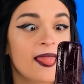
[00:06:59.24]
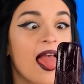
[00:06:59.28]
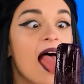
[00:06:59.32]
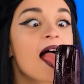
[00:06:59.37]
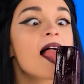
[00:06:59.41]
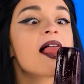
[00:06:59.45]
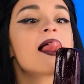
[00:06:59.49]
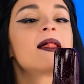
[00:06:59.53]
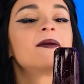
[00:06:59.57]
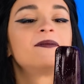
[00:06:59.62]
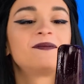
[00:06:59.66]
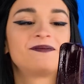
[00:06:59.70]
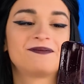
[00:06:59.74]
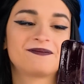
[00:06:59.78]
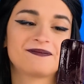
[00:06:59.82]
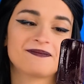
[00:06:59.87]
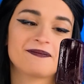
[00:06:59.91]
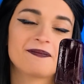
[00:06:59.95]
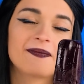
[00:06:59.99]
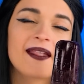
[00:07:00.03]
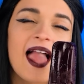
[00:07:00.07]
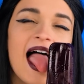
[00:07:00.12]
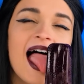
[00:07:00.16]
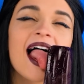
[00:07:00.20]
trong vòng mấy phút
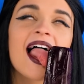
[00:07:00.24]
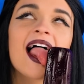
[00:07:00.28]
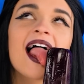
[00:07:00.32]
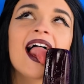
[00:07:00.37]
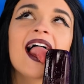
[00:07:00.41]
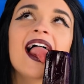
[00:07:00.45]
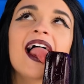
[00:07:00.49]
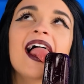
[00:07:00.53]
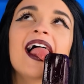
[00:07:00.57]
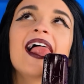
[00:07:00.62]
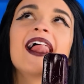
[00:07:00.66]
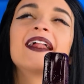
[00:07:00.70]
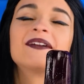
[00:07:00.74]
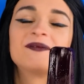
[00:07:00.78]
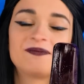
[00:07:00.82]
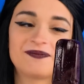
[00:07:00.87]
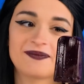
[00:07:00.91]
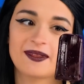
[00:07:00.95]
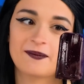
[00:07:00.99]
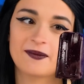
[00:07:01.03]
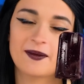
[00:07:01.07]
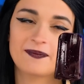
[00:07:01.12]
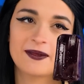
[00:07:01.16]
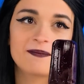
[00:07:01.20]
thôi. Nhưng
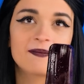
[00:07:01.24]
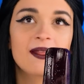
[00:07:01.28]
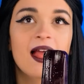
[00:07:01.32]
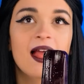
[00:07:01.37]
tớ có thể